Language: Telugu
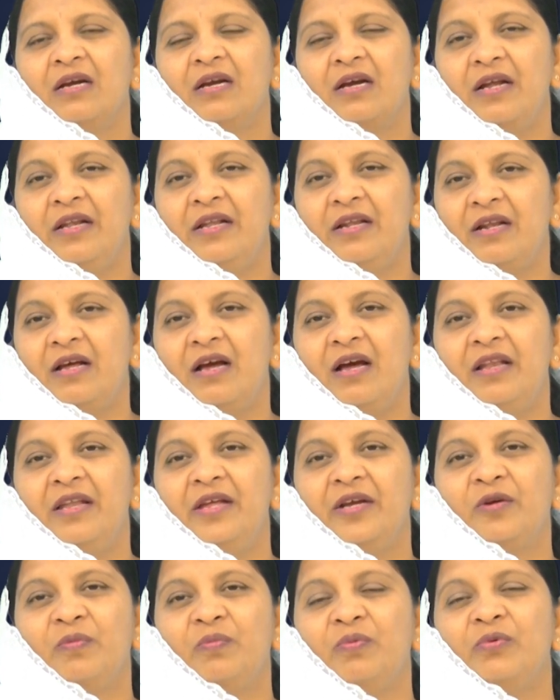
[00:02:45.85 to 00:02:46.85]
కానీ
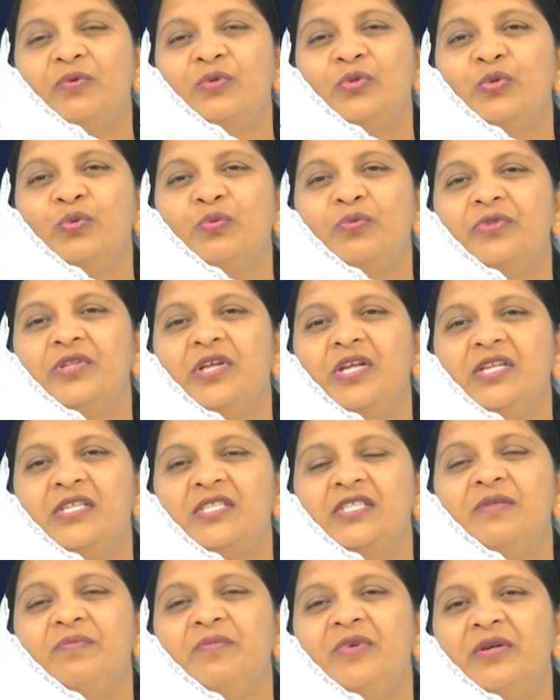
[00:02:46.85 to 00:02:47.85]
రాలేకపోతూ
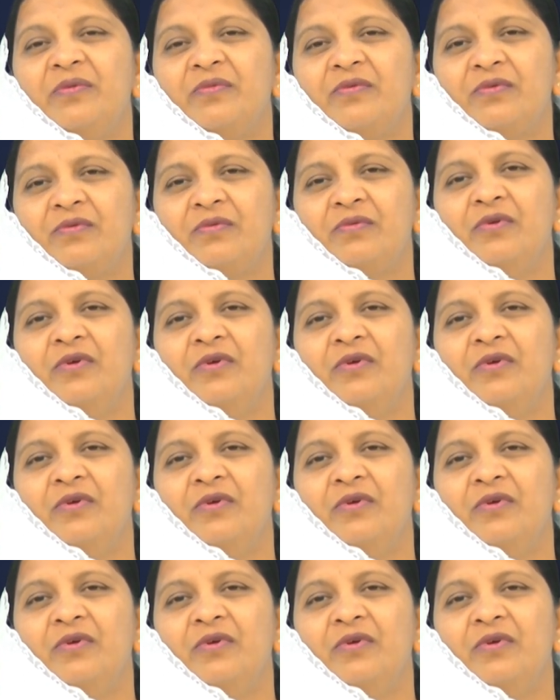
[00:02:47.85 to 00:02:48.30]
ఉందనేసి మేము